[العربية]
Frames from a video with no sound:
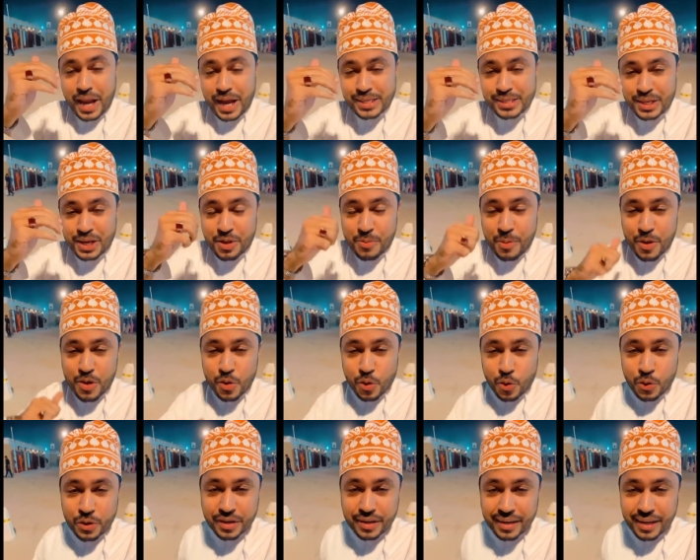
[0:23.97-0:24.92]
الناس اللي
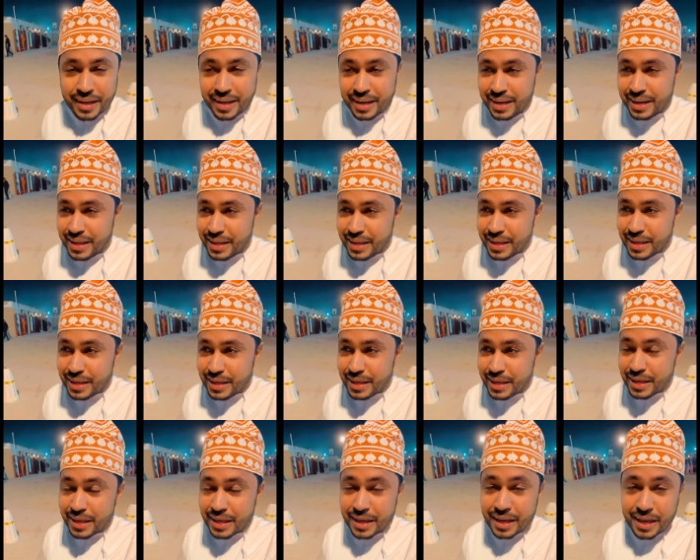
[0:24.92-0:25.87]
بيون
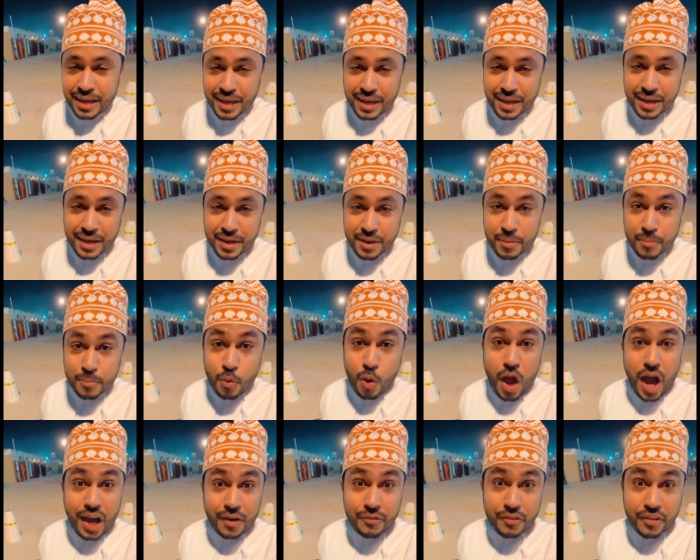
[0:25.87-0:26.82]

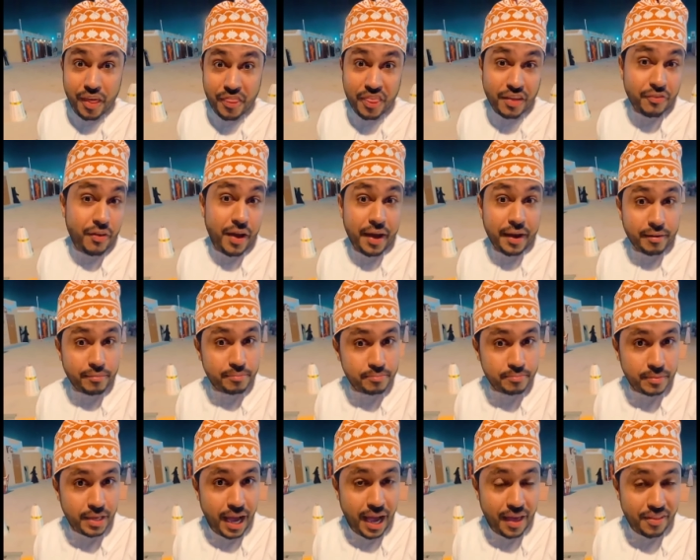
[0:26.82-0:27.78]
لمحافظه
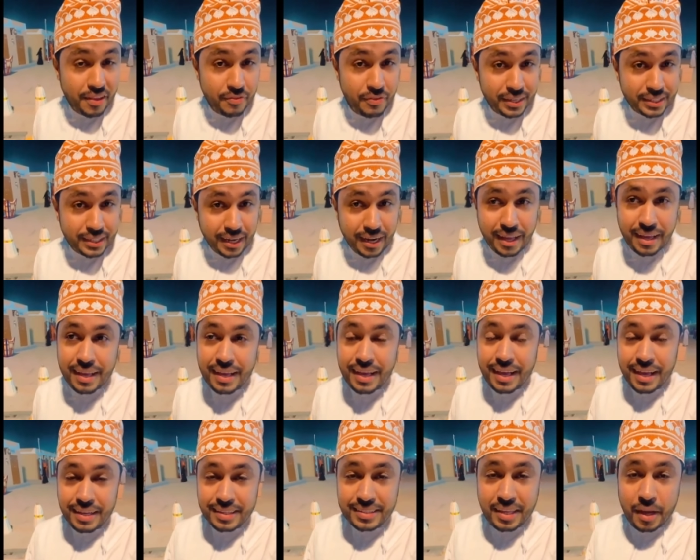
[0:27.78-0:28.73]
ظفار هذه
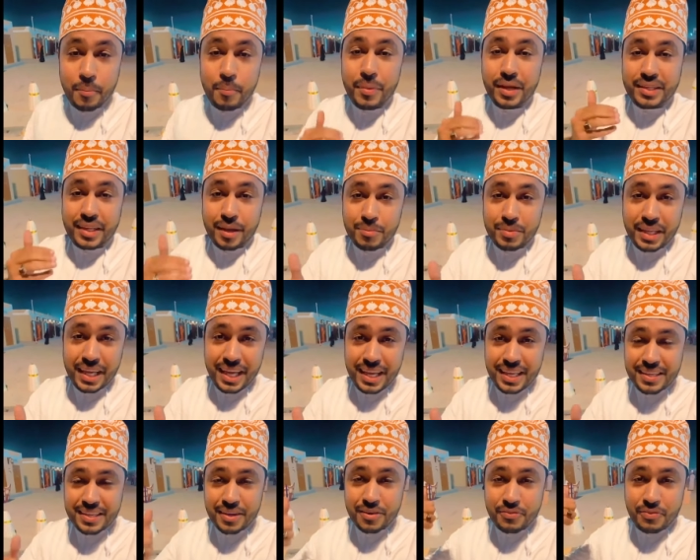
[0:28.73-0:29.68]
الفتره تم
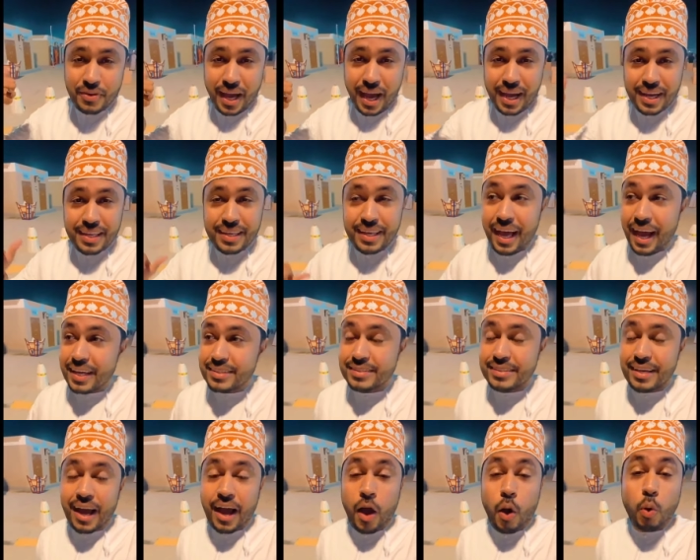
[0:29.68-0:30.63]
تمديد
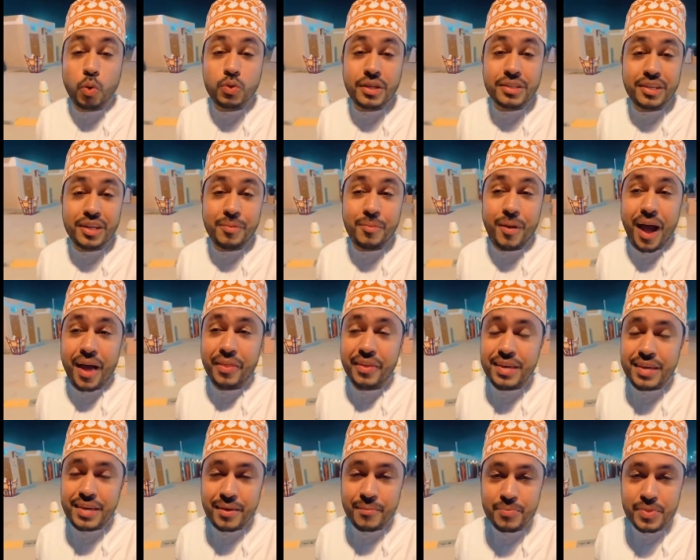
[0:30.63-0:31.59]
فعاليات عودة
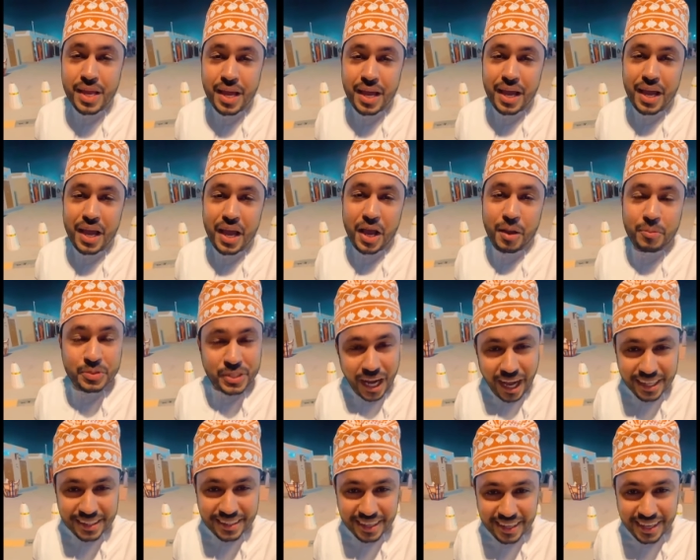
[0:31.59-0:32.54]
الماضي
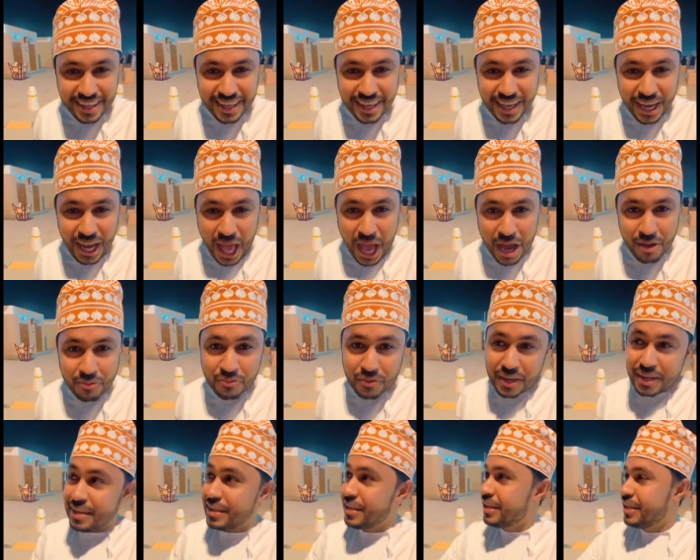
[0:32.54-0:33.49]
بشاطئ
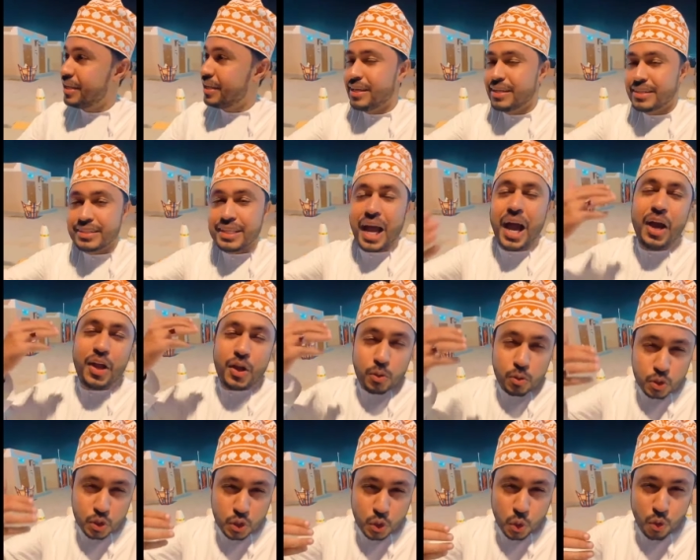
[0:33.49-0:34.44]
الحافة
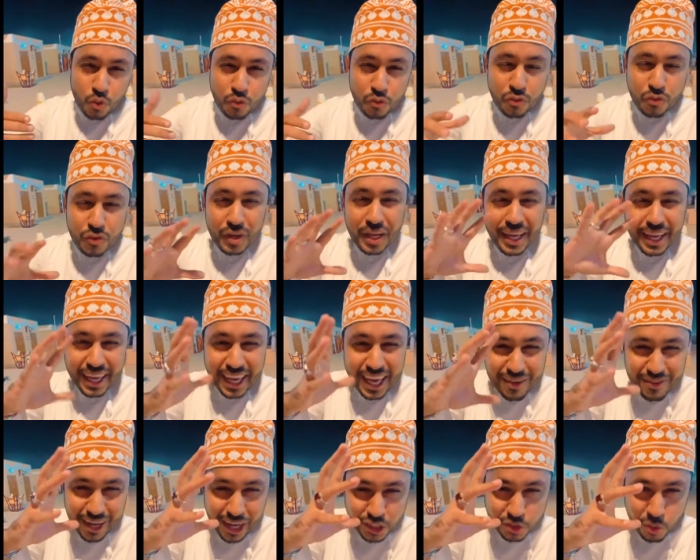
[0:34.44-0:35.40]
تعالوا نشوف
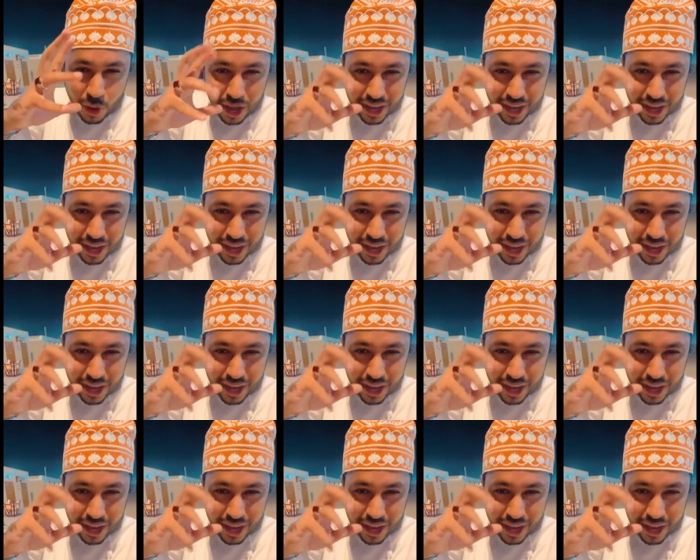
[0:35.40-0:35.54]
كيف